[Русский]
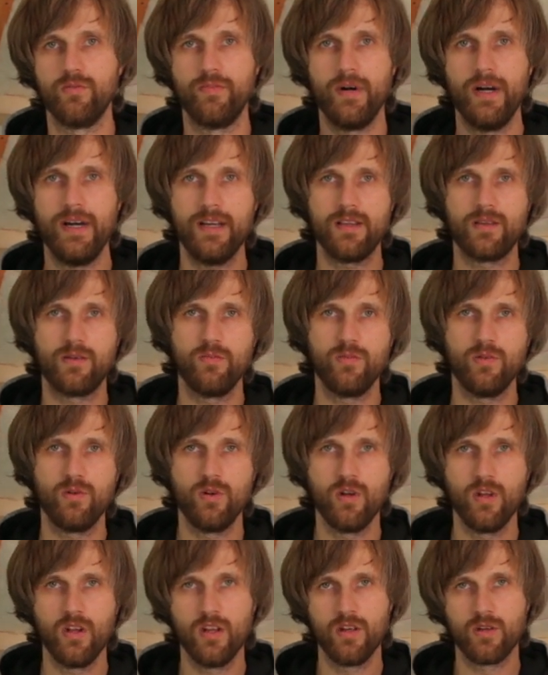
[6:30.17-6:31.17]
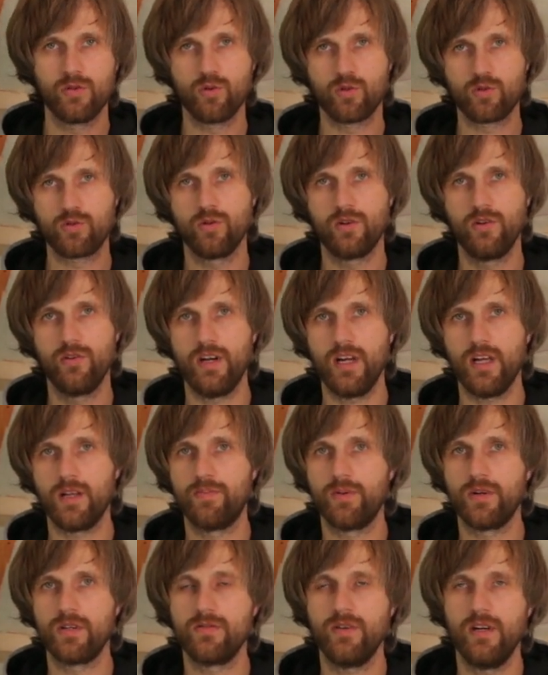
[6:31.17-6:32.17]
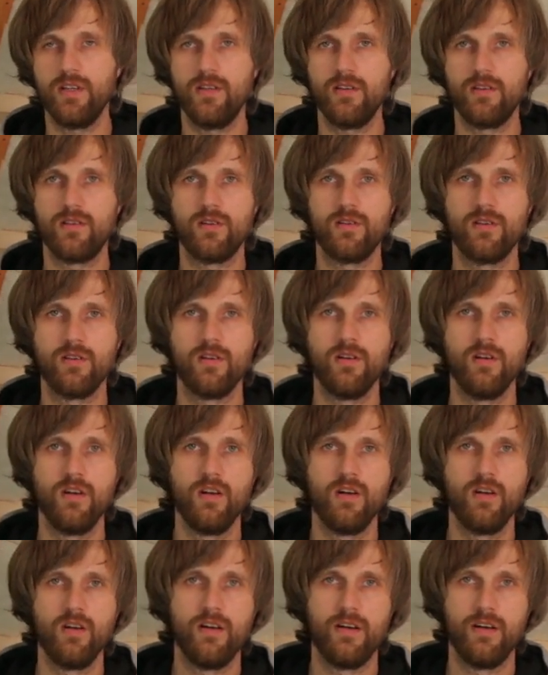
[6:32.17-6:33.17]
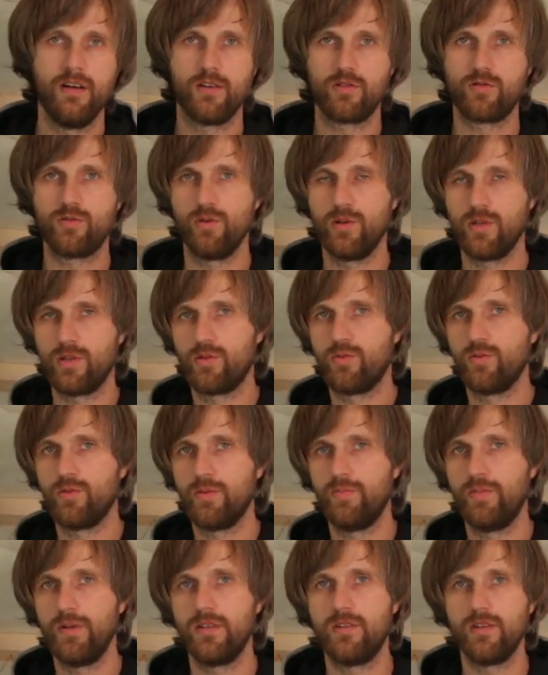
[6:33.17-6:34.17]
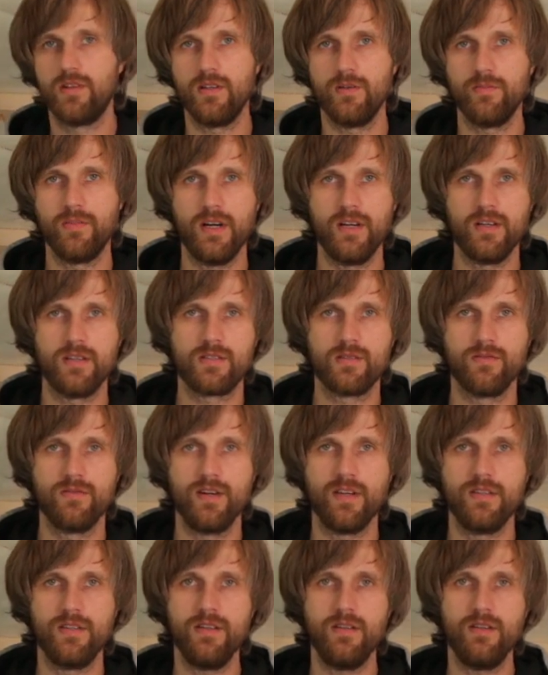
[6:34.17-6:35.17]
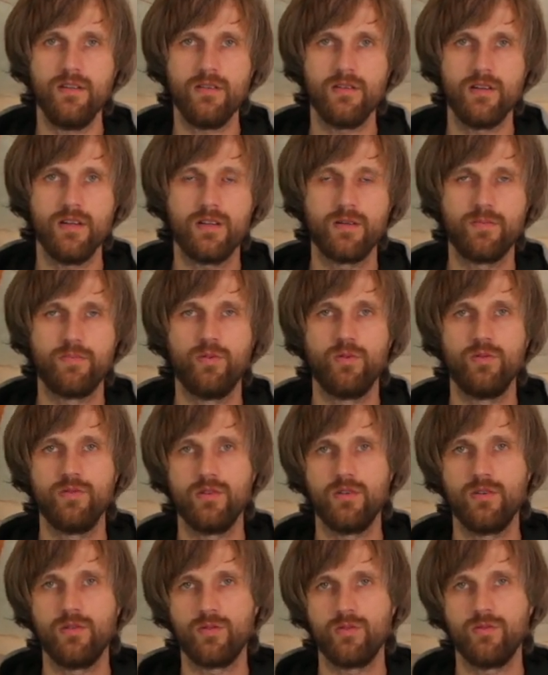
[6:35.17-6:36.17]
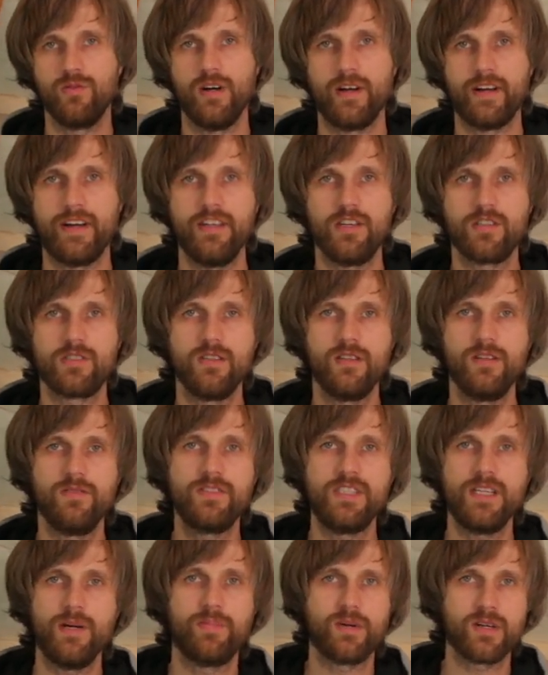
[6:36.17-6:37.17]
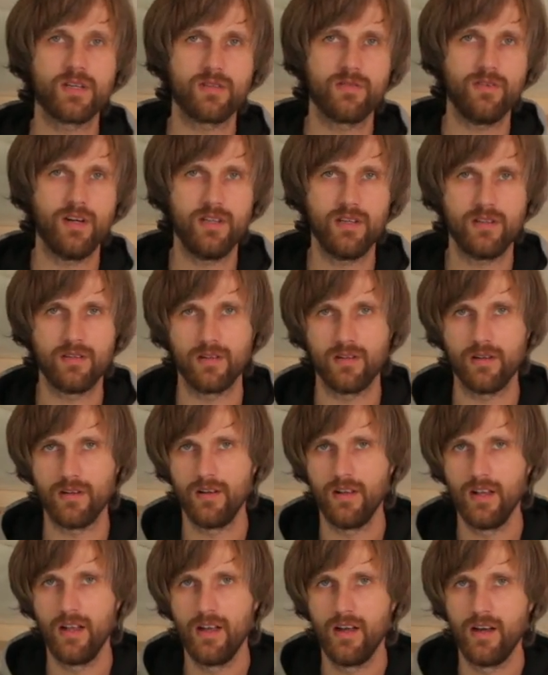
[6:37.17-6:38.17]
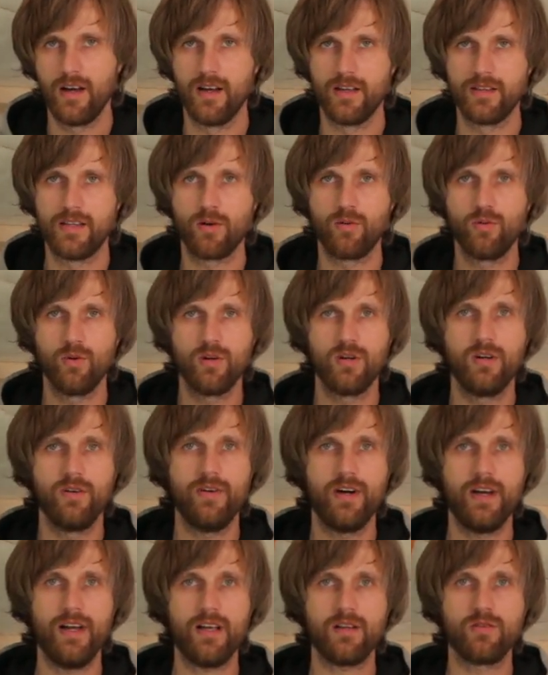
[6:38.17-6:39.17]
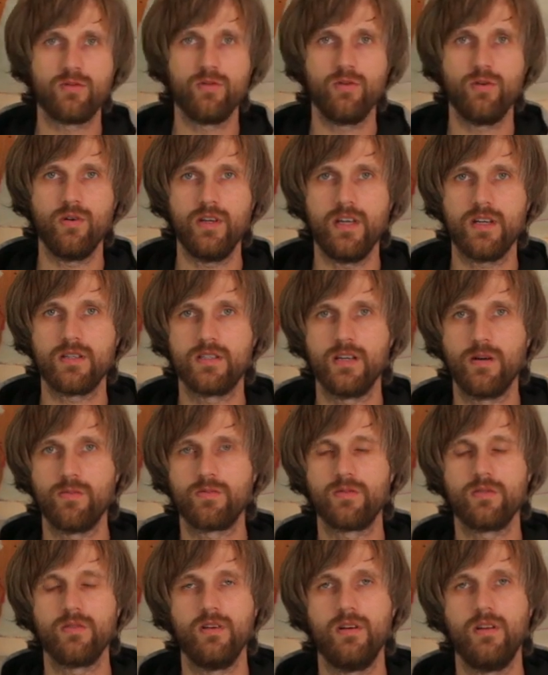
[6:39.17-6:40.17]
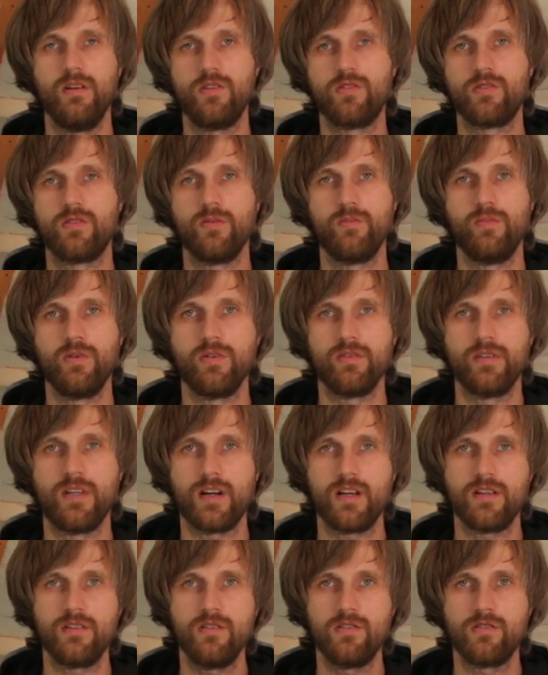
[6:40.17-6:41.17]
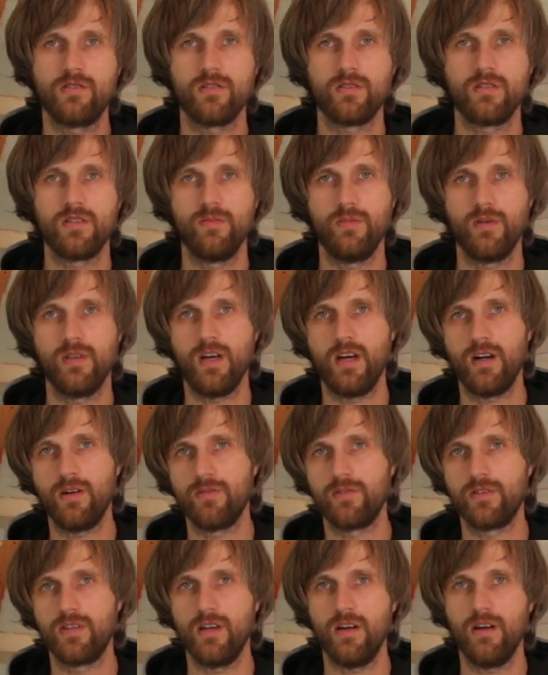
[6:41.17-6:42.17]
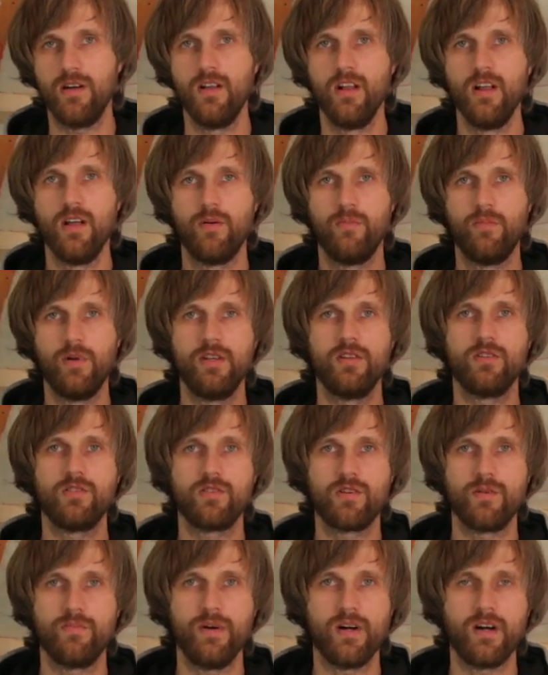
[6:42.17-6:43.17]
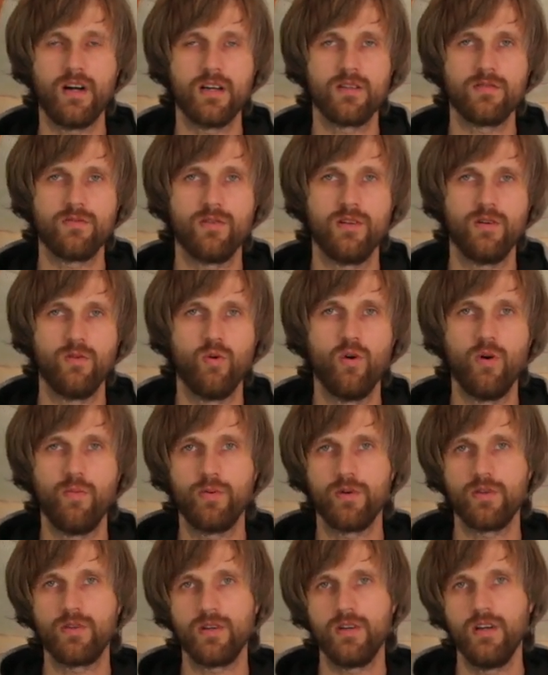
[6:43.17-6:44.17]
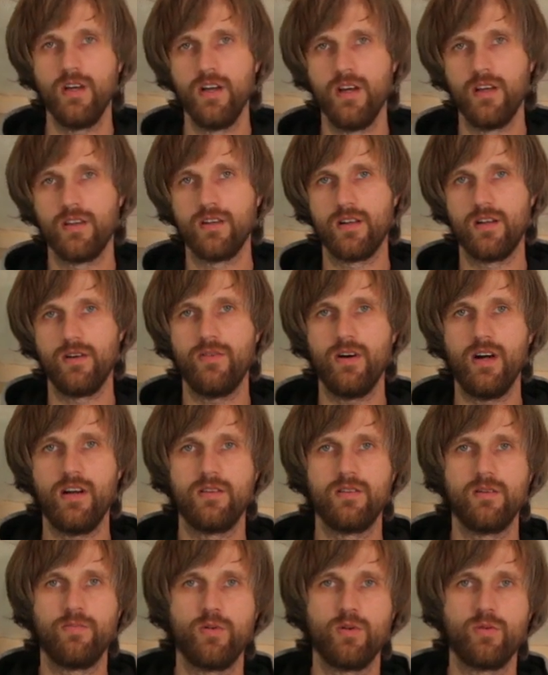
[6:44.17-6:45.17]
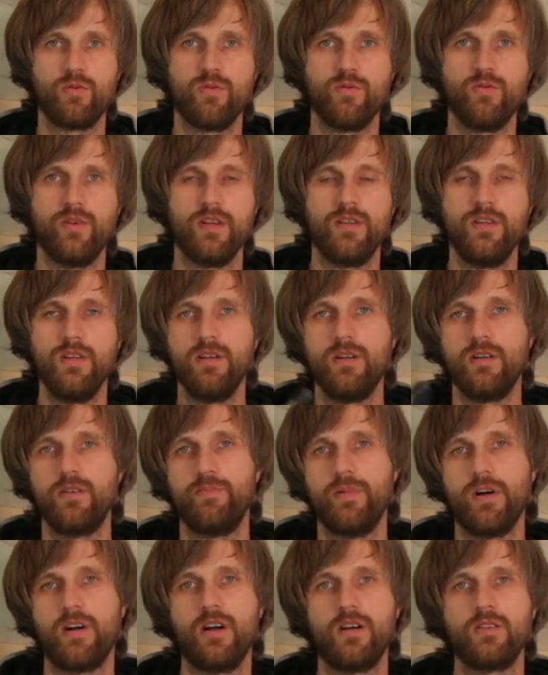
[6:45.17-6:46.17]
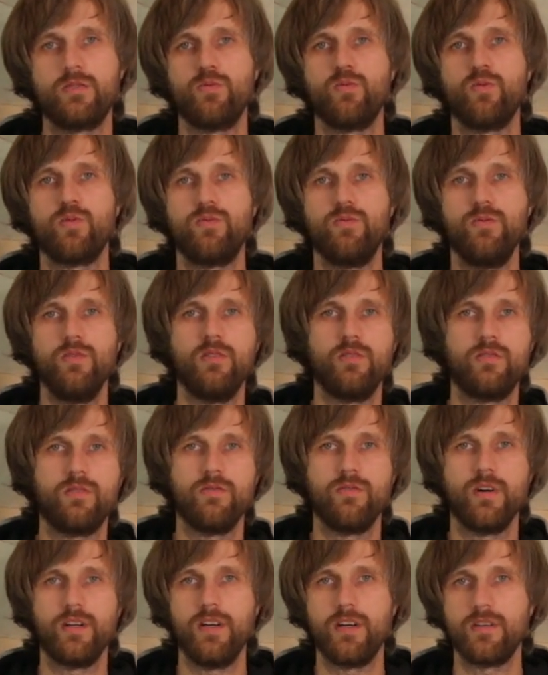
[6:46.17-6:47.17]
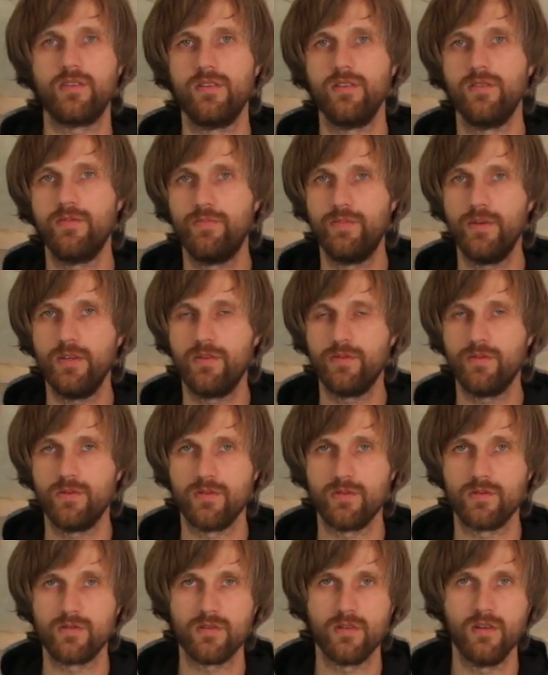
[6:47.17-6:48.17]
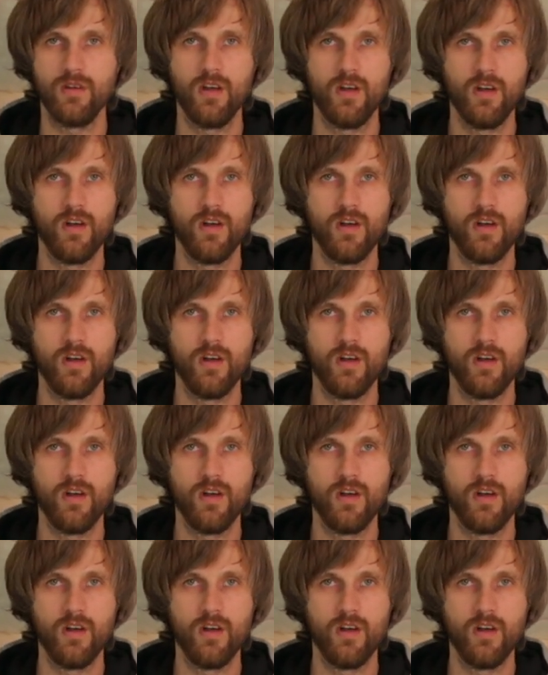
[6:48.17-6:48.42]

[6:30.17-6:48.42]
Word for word: Поэтому то, что говорят производители, э, что этот утеплитель не боится воды, это полная ерунда. Конечно, не все производители э, такое говорят, но я сам лично был на различных семинарах, где менеджеры показывали опыты, наливали на плиту воды и показывали, вот видите, вода-то не впитывается.